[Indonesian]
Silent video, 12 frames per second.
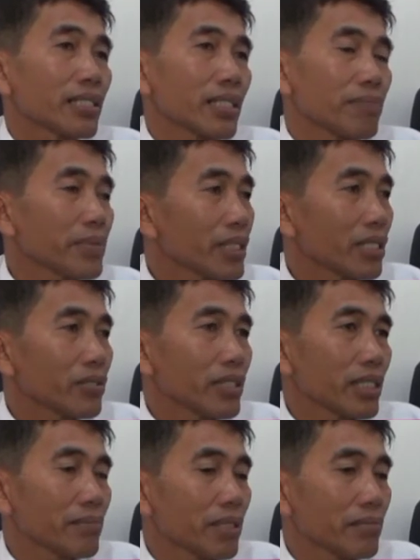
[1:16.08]
Tapi kalau
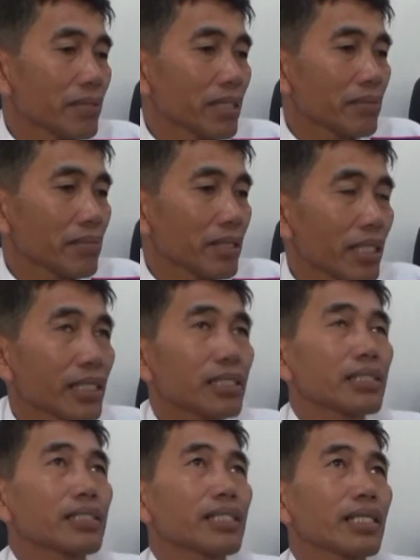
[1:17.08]
dia memang
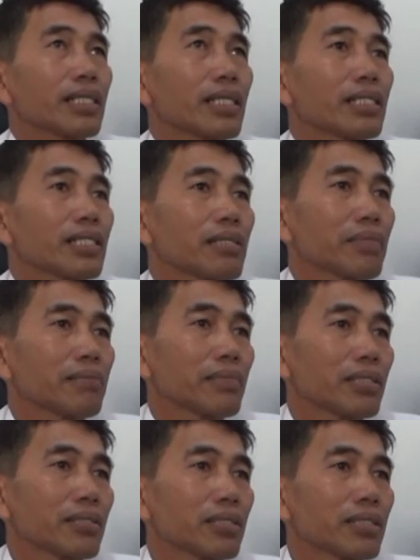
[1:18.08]
naik kendaraan yang
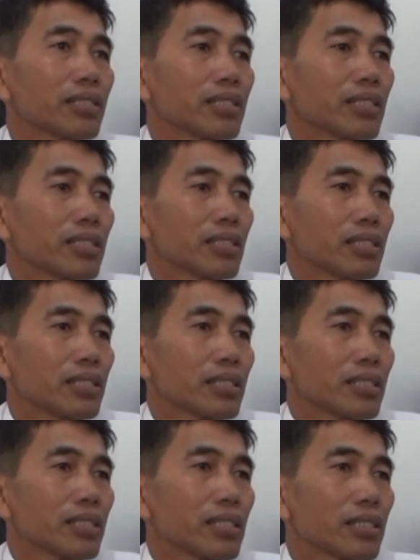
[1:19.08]
memang
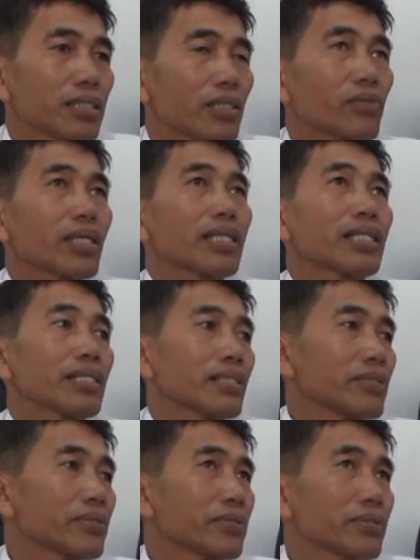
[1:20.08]
e, di luar dari
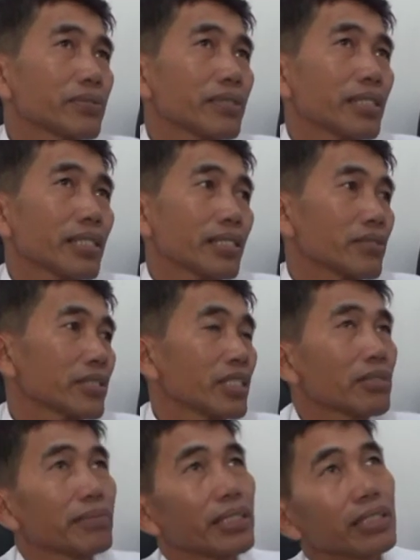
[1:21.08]
itu, ya tanggung
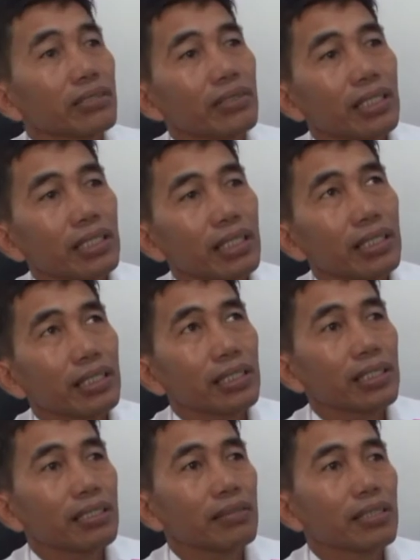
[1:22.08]
jawabnya itu adalah
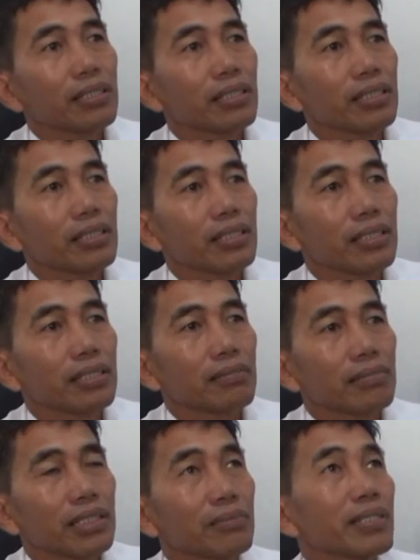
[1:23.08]
di eh,
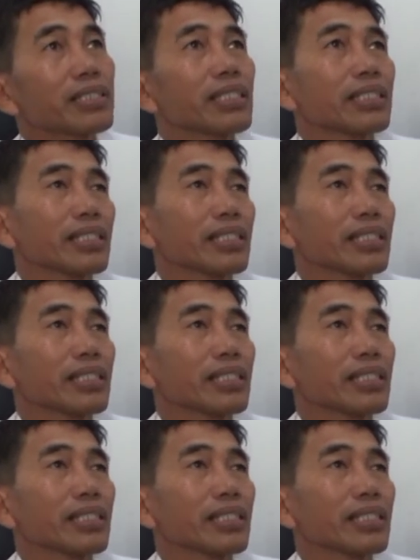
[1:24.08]
masing-masing.